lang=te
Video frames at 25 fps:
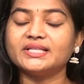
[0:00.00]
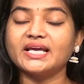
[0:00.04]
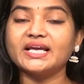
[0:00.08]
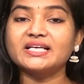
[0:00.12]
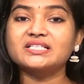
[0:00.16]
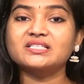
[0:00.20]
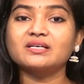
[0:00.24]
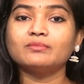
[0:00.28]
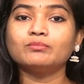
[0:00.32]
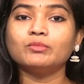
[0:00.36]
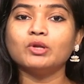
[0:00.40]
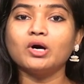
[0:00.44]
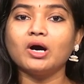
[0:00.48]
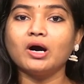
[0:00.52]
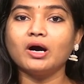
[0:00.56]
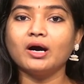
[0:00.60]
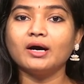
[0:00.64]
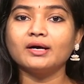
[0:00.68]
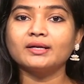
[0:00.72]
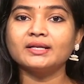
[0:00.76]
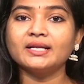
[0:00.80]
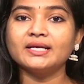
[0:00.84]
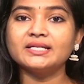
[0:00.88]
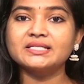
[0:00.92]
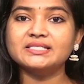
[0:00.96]
దేశంలో
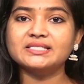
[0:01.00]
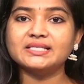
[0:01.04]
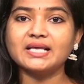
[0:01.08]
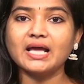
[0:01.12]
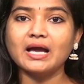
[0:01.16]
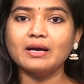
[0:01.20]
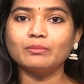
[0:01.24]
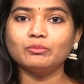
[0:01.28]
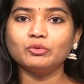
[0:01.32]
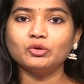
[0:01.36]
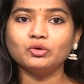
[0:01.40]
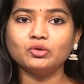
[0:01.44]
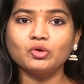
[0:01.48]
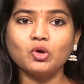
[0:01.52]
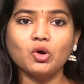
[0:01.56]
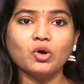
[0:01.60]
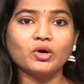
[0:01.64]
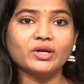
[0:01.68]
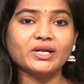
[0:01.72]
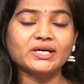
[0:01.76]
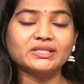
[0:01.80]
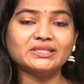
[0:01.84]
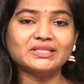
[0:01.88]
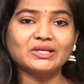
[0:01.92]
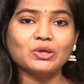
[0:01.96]
ఆన్లైన్ స్కామ్లు
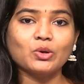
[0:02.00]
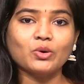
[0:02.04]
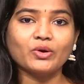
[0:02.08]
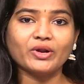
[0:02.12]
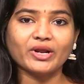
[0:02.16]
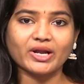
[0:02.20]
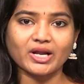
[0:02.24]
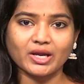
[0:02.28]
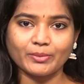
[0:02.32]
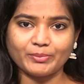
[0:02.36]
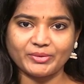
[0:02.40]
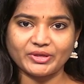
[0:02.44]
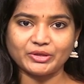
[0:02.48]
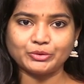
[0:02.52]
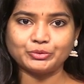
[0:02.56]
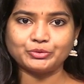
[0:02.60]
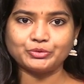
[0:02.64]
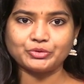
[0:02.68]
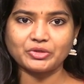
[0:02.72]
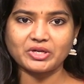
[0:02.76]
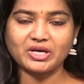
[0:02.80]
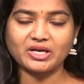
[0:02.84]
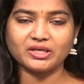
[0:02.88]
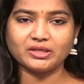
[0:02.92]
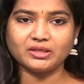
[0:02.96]
ఘోరాతి ఘోరంగా
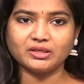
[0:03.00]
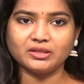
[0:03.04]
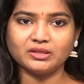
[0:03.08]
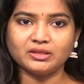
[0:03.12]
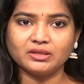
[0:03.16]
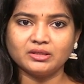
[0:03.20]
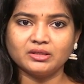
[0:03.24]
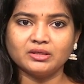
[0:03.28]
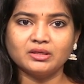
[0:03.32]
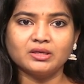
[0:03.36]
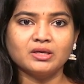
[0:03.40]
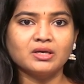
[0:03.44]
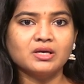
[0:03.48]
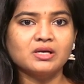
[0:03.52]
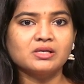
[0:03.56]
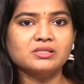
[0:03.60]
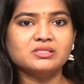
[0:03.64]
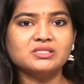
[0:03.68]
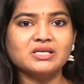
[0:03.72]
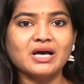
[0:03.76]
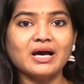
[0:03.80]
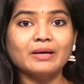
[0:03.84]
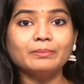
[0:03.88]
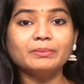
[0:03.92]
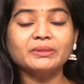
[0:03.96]
పెరుగుతున్నాయి
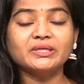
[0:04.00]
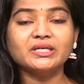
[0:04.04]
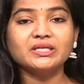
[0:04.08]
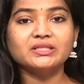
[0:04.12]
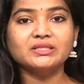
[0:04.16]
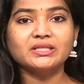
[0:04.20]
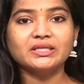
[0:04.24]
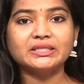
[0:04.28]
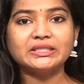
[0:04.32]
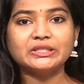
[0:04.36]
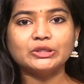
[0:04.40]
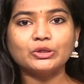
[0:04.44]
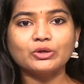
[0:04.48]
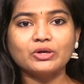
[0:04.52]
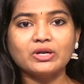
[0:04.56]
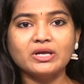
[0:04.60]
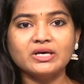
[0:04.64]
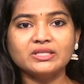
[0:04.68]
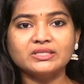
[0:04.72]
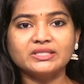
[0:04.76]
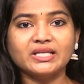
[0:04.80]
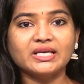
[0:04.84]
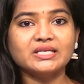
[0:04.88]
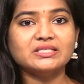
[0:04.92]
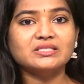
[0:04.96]
చాప కింద
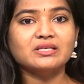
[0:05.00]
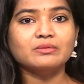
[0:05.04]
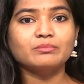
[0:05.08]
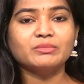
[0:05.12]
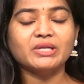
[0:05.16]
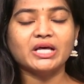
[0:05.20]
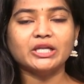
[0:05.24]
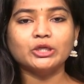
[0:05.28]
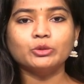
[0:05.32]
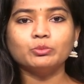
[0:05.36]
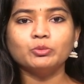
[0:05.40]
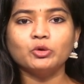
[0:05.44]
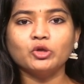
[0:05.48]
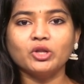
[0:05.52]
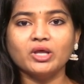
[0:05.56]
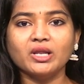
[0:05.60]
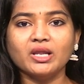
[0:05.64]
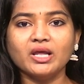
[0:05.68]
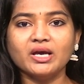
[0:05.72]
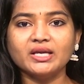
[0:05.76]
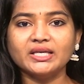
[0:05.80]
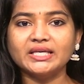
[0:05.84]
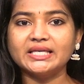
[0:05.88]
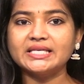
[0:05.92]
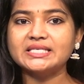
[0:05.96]
నీరులా దేశం
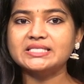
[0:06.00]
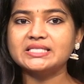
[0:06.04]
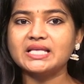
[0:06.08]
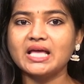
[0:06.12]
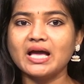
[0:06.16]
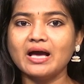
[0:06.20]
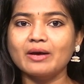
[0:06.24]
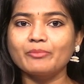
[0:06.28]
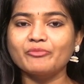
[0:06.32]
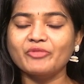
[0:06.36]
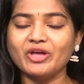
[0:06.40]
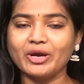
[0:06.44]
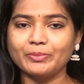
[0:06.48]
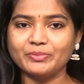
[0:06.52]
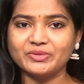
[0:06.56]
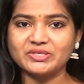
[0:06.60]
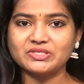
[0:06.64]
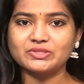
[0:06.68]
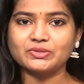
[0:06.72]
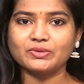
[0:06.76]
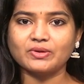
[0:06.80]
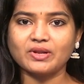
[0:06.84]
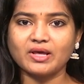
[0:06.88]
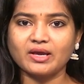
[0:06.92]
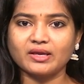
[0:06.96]
నలుమూలలా ఈ స్కామ్
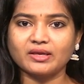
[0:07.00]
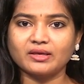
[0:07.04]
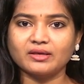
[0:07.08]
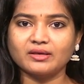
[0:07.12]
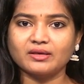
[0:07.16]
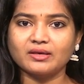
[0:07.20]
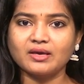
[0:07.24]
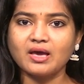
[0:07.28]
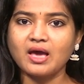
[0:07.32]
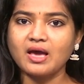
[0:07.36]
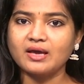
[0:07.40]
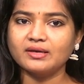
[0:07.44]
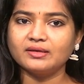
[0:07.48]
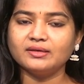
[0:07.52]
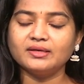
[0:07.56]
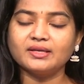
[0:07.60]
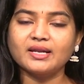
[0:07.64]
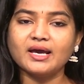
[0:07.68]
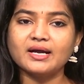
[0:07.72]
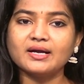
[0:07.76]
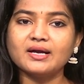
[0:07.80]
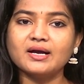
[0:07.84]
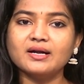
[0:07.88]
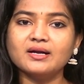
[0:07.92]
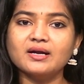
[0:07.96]
వ్యాపిస్తున్నాయి ఈ
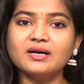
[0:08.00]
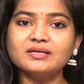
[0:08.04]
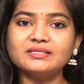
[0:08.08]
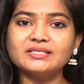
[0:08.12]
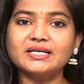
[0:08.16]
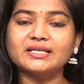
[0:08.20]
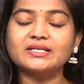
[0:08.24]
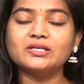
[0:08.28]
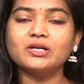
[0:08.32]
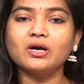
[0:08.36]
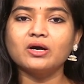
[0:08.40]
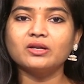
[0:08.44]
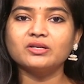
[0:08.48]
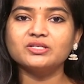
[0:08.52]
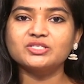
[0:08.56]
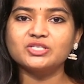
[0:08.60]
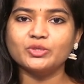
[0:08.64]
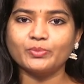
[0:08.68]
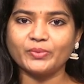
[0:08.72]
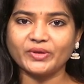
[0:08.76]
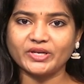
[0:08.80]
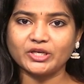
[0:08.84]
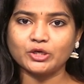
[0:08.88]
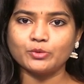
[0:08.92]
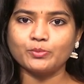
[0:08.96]
రకంగా
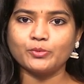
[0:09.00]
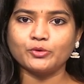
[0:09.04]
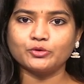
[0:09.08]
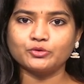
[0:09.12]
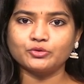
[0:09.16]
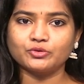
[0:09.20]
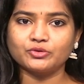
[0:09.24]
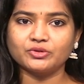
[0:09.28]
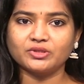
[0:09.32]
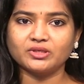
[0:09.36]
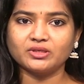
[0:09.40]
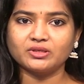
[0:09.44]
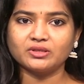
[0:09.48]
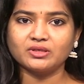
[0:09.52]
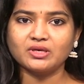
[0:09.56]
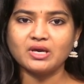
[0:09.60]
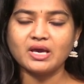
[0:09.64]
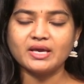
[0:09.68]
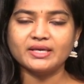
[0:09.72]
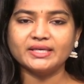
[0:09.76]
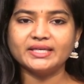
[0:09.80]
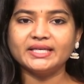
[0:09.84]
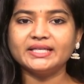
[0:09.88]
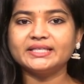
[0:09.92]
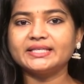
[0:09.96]
టెక్నాలజీ పెరిగిపోతుంది
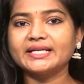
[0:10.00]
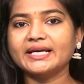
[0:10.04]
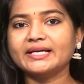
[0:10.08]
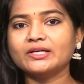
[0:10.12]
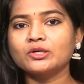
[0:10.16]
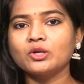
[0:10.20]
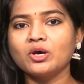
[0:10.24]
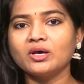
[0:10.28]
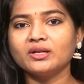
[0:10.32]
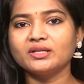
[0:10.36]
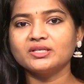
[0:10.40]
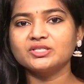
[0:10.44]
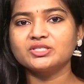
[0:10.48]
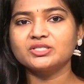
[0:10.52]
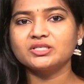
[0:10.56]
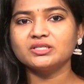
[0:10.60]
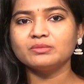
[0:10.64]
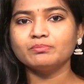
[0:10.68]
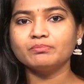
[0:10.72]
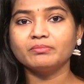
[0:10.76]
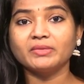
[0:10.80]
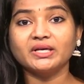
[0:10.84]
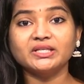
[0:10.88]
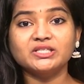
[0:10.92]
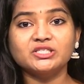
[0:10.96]
ఈ
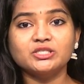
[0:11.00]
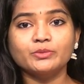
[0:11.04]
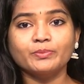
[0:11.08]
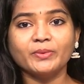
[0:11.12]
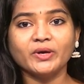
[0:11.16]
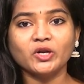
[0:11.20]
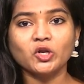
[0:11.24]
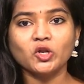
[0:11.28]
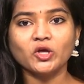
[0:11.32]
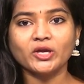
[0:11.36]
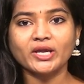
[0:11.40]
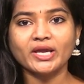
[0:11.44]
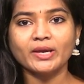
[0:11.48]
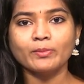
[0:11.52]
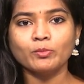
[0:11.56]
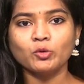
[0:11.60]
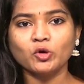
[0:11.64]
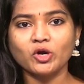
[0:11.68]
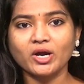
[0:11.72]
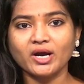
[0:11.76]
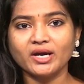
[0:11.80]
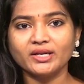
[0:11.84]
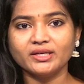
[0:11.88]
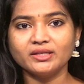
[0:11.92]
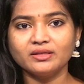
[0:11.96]
టెక్నాలజీ మంచి
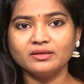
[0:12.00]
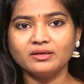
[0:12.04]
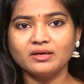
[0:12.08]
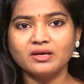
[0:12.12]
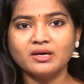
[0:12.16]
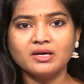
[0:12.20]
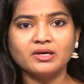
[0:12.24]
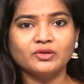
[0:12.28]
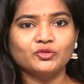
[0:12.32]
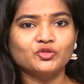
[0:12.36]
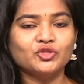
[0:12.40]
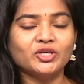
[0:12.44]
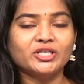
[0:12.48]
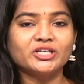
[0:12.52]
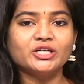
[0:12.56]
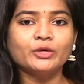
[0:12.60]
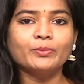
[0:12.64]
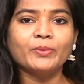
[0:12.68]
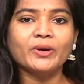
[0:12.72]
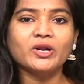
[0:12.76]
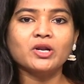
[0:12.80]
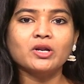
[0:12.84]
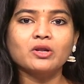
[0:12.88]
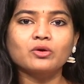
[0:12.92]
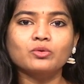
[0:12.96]
పనులకేమో కానీ చెడ్డ
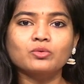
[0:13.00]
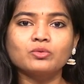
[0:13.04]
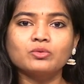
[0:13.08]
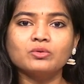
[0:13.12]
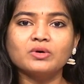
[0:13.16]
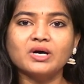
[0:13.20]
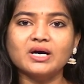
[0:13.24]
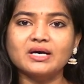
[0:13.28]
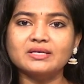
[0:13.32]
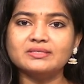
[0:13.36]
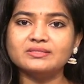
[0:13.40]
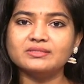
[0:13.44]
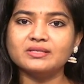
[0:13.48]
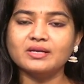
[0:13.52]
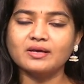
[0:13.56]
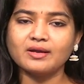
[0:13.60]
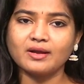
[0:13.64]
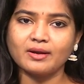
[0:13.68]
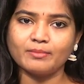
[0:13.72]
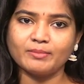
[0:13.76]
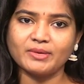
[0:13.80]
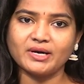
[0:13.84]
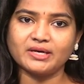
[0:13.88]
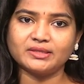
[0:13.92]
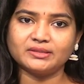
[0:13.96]
పనులకు
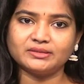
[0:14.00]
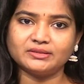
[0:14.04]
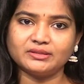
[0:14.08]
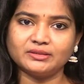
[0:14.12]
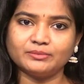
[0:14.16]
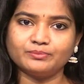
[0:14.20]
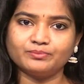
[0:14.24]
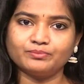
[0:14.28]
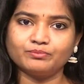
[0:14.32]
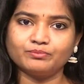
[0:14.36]
అస్త్రంగా మారింది